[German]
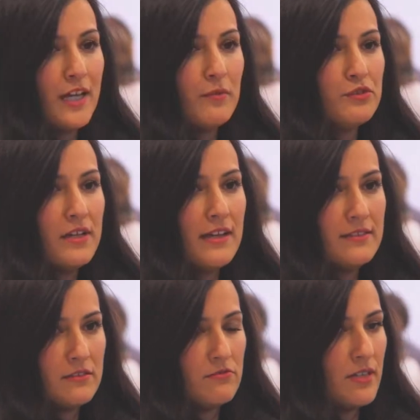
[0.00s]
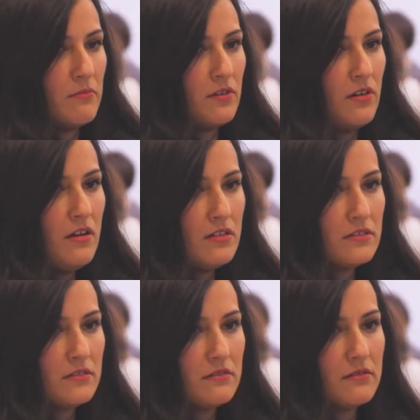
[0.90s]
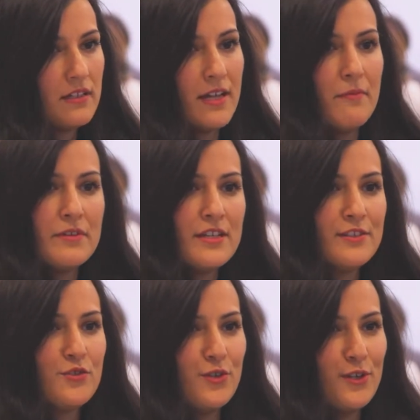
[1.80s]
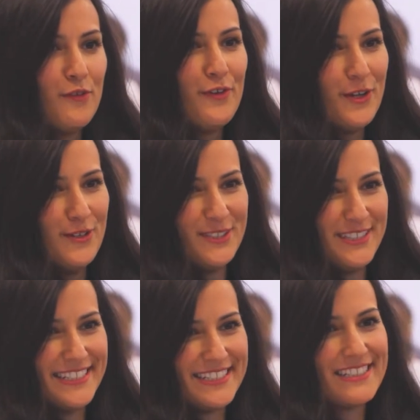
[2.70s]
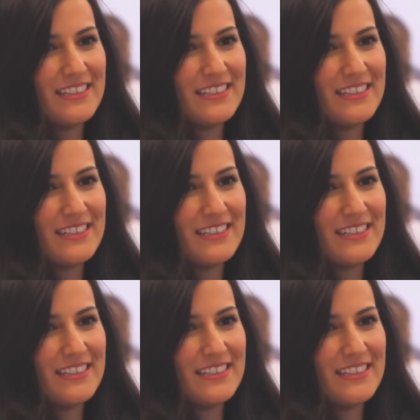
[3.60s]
Wir haben zuerst zusammen gekocht, dann haben wir das natürlich auch verköstigt.